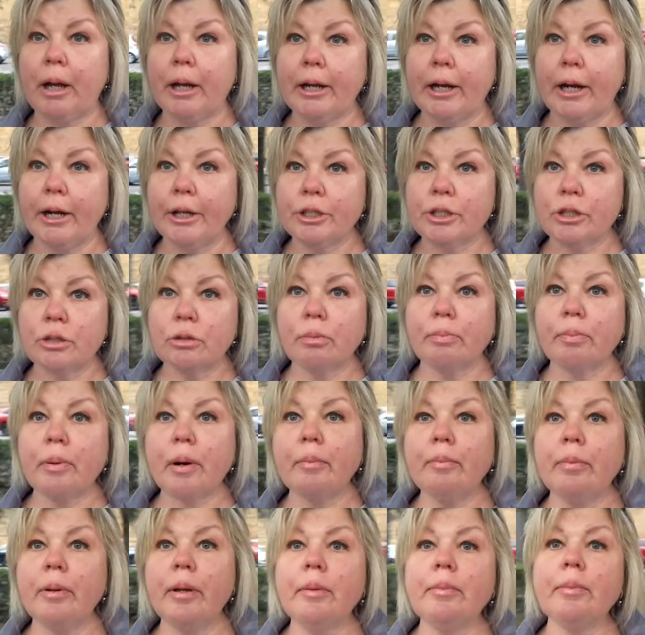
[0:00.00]
количество
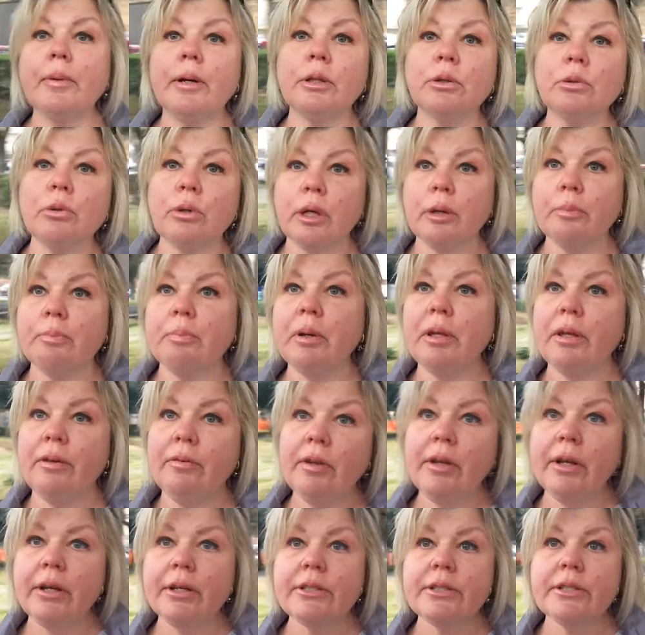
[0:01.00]
проблем, которые
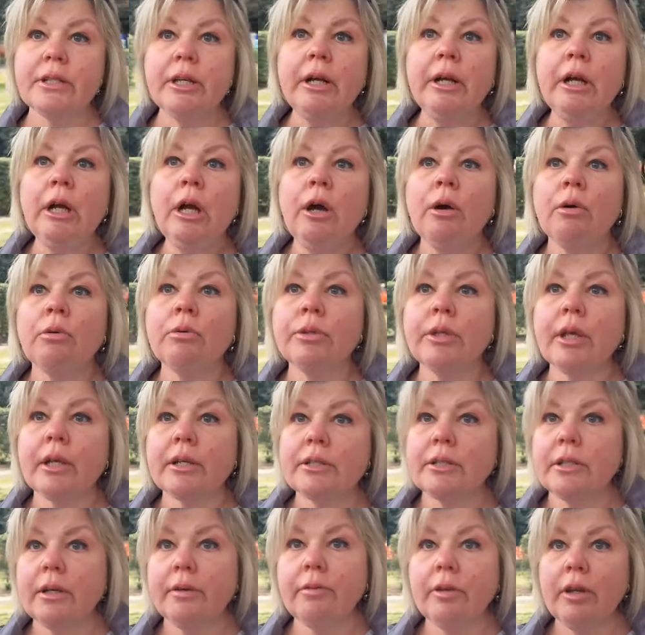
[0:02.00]
появились у
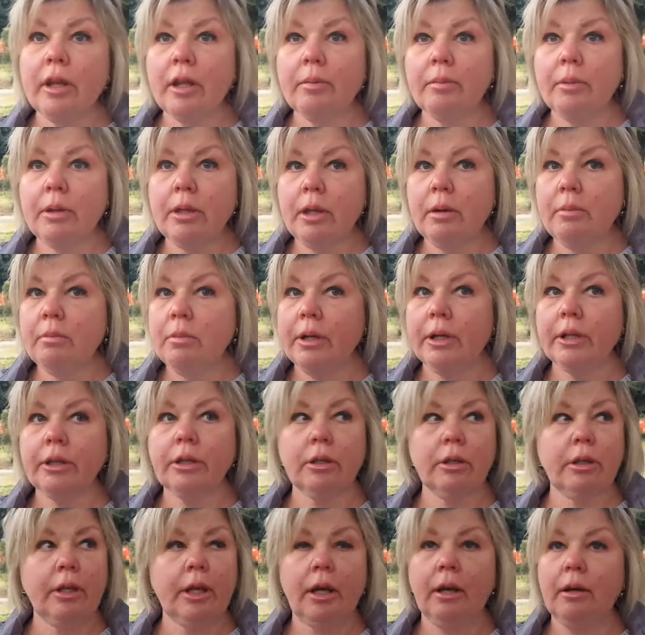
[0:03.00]
нас со временем,
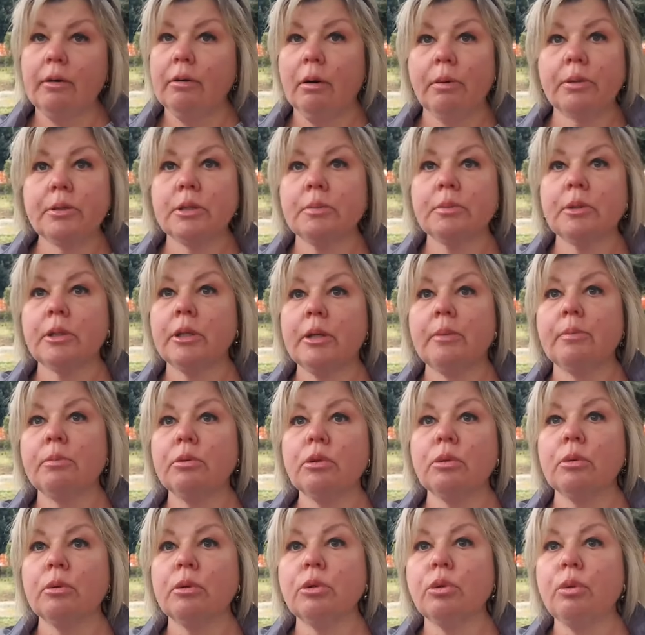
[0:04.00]
это я, в общем-то, не
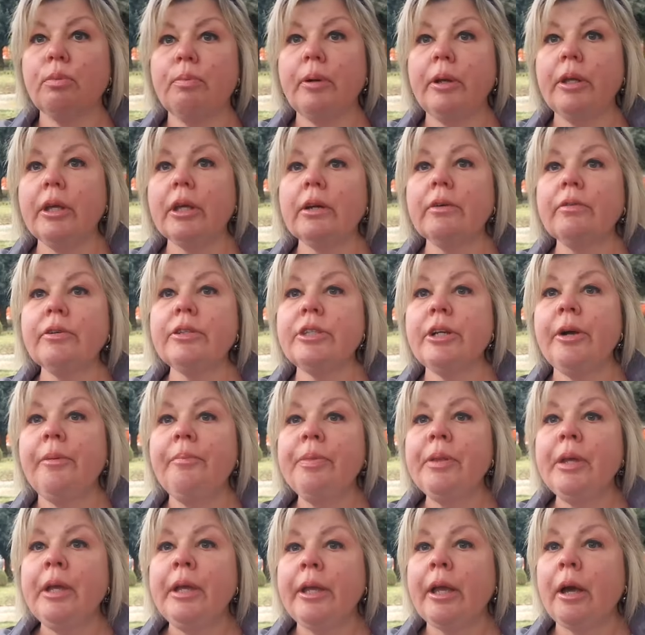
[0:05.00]
буду дублировать,
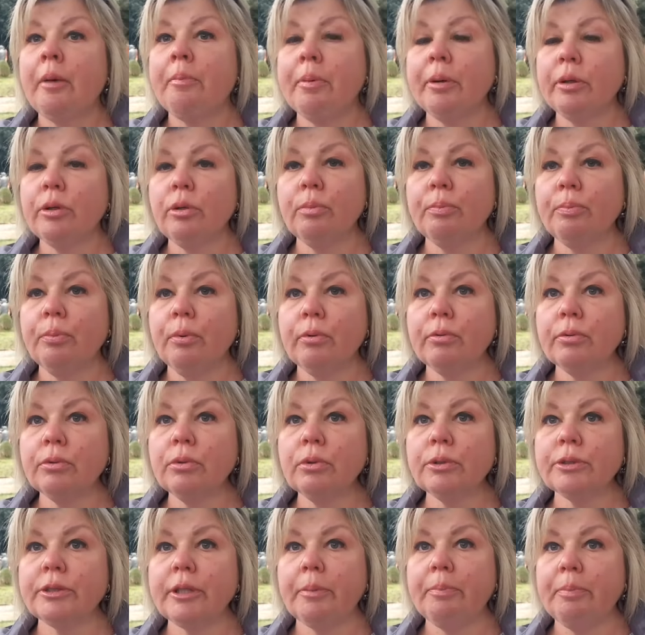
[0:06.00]
я по этому
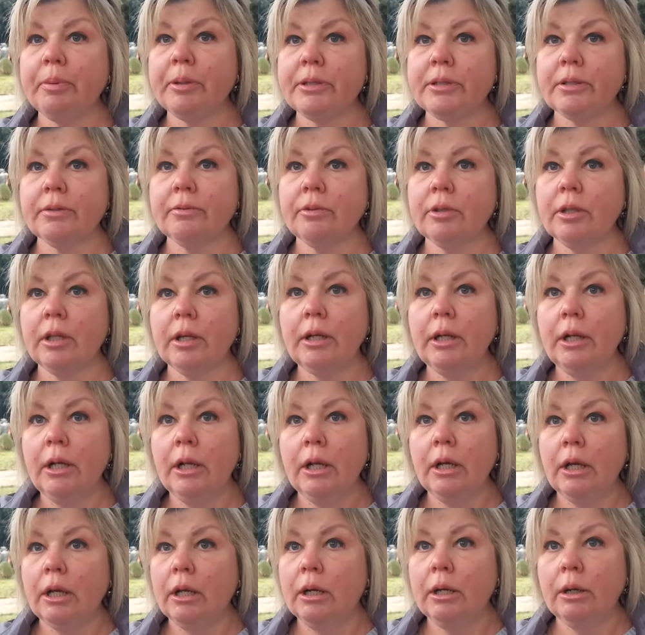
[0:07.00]
поводу записывала
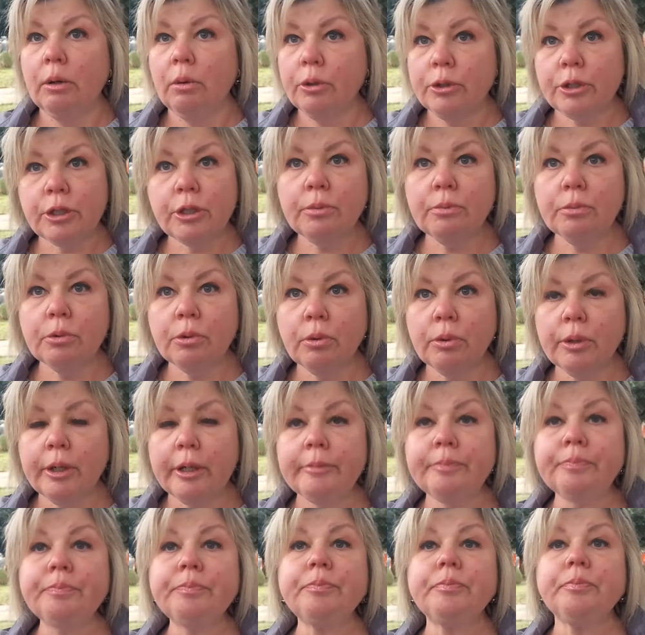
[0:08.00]
э, очень
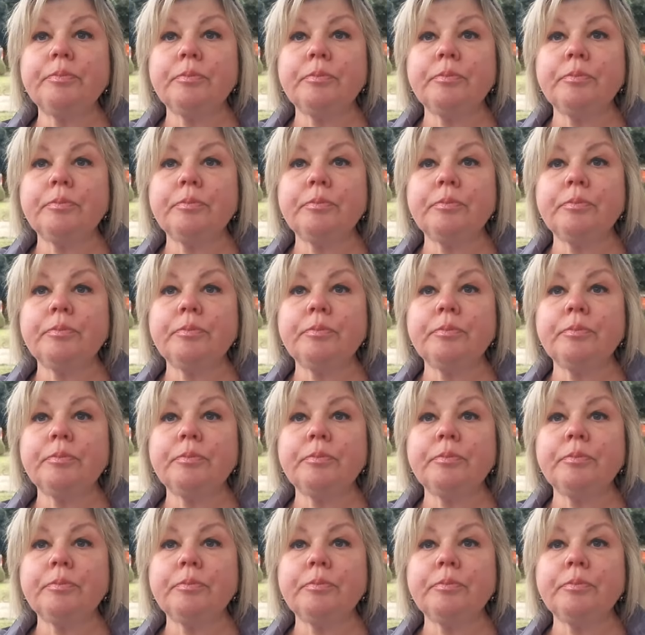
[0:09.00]
много